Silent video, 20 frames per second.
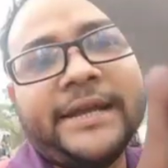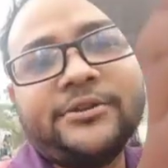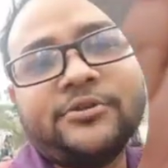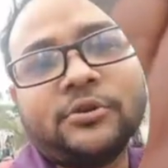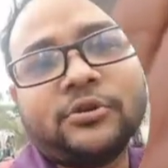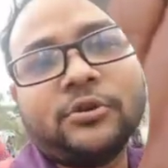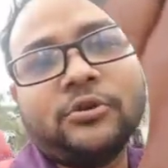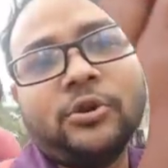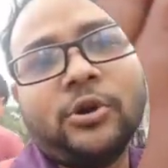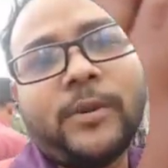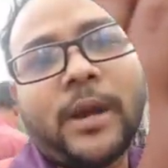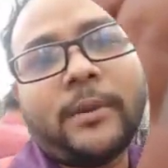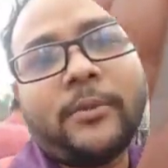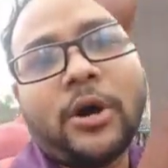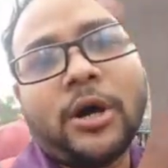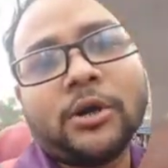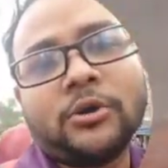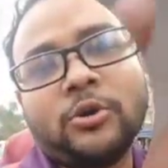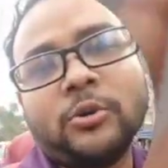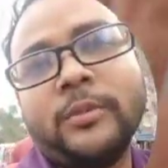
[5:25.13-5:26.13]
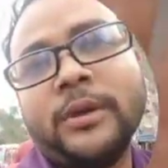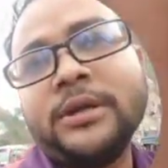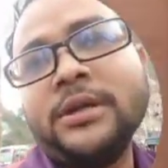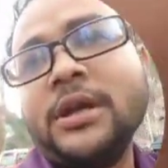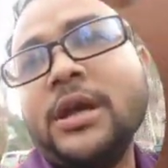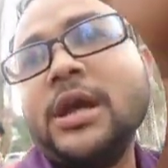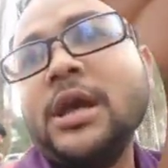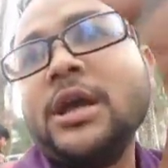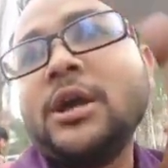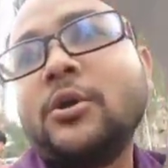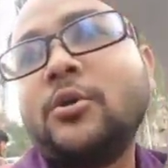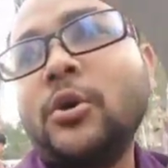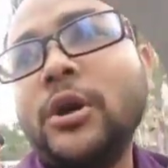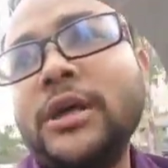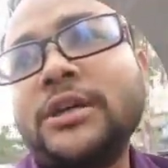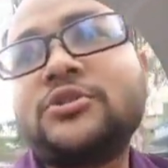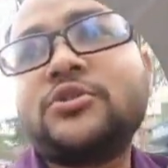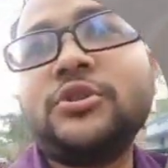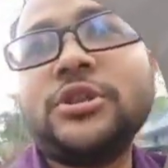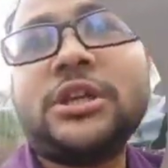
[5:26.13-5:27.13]
এই টোটোগুলো ব্যবহার করবেন
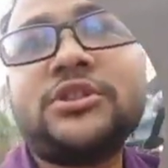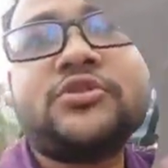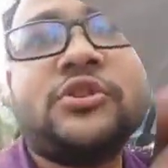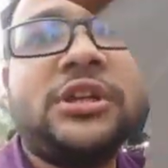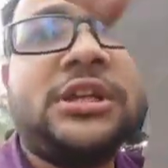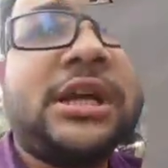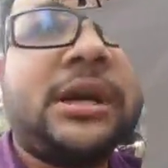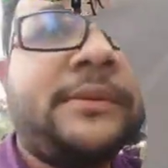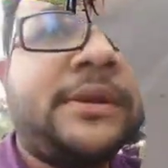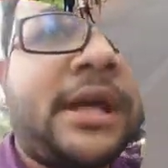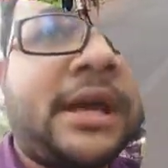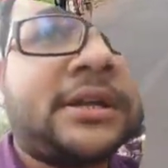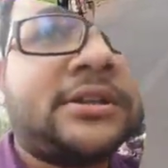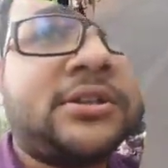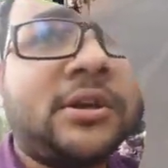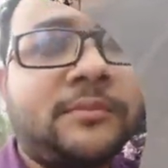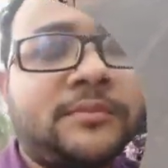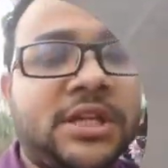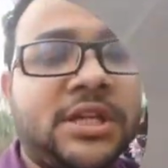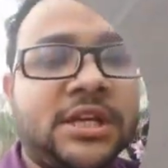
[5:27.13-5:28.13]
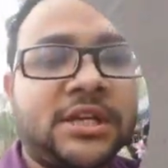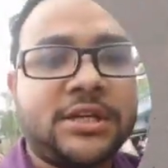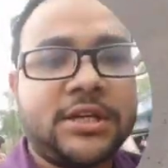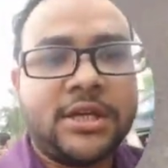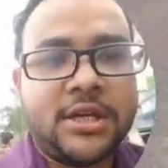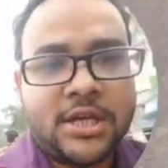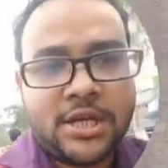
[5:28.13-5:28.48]
করে সোজা চলে যাবেন একদম ঠিক